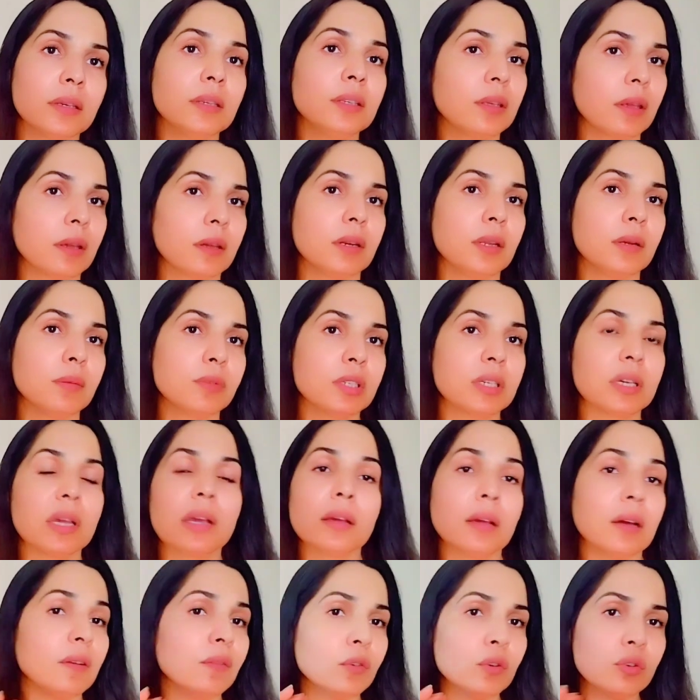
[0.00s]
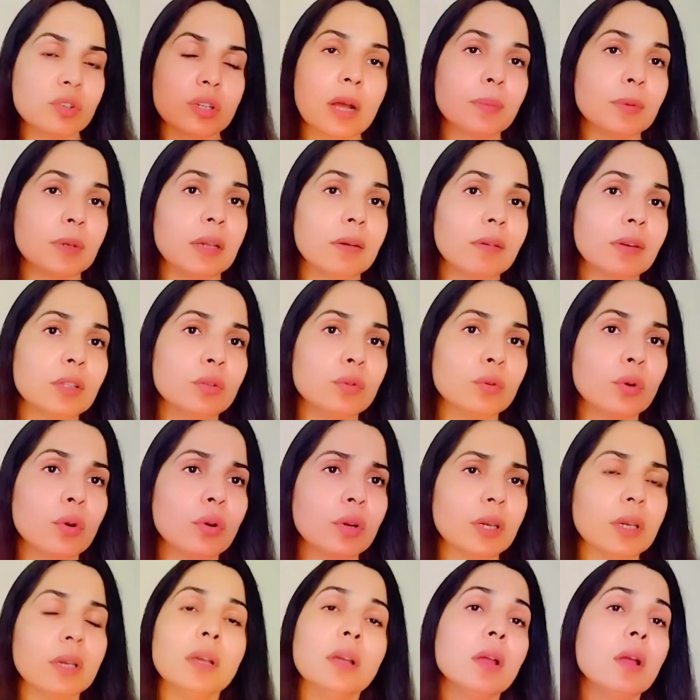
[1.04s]
ये क्रीम ठीक है कन्फ्यूजन आपकी ये वाली दूर
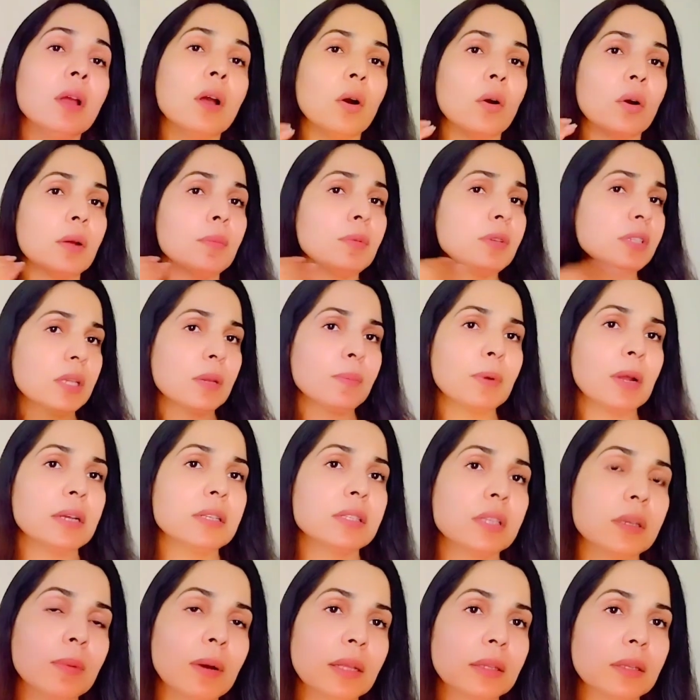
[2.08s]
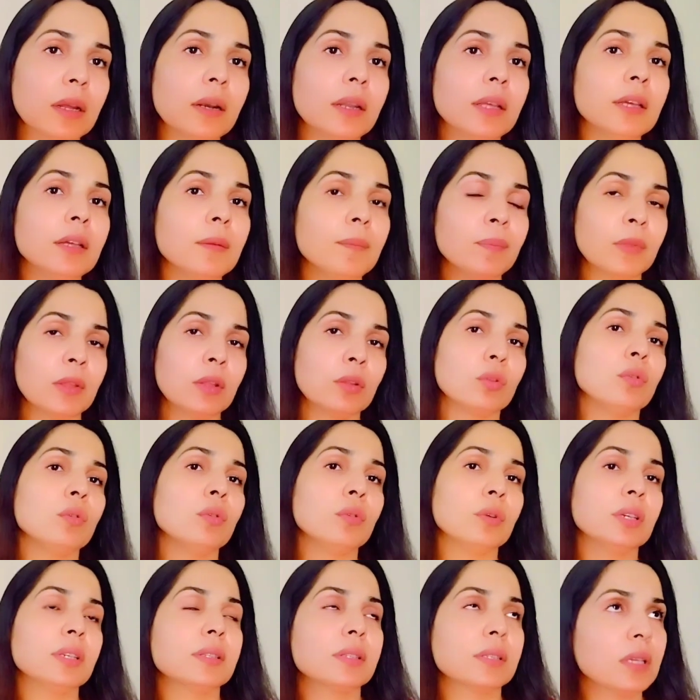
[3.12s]
होगी और अब इसकी प्राइस की बात कर लें तो
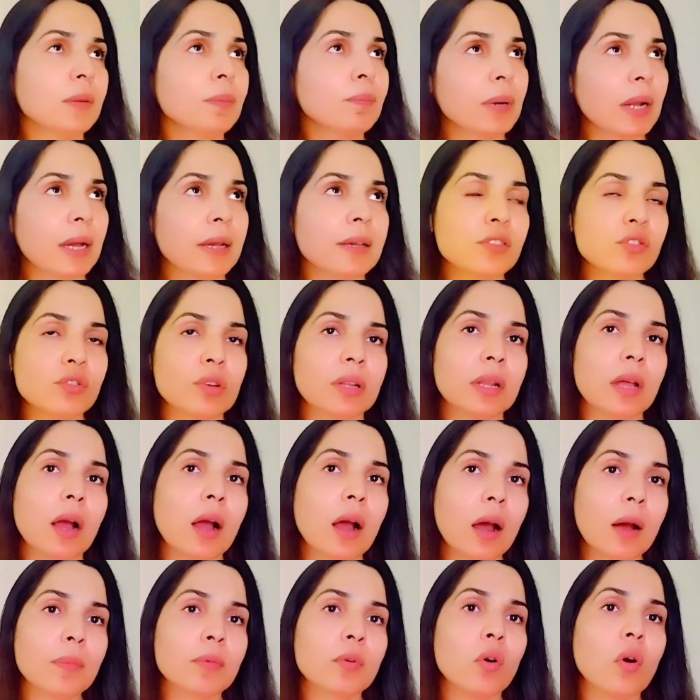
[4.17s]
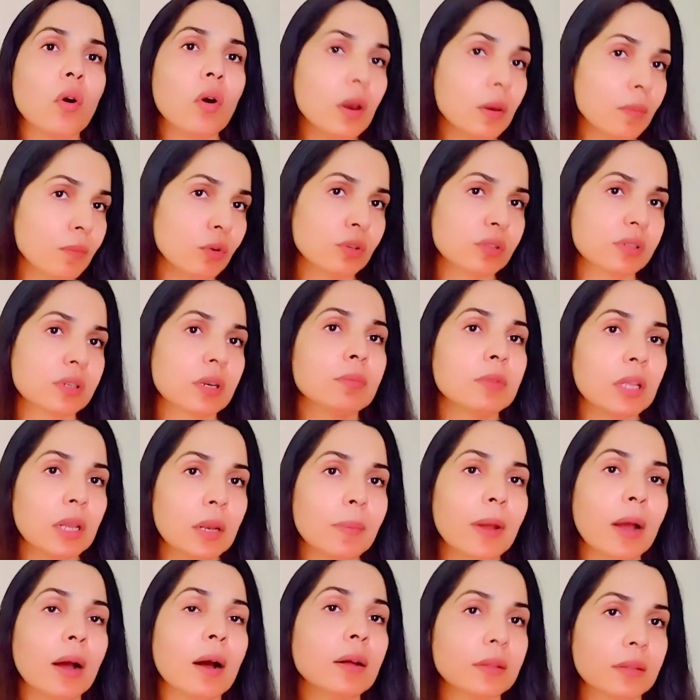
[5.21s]
इसकी प्राइस जो है ना आपको ऑलमोस्ट अब दिल पे
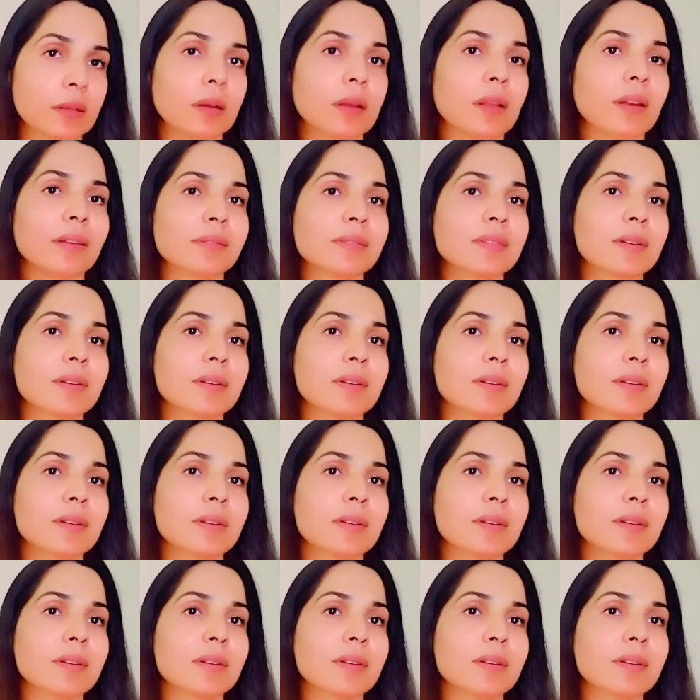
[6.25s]
हाथ रख ले ज़रा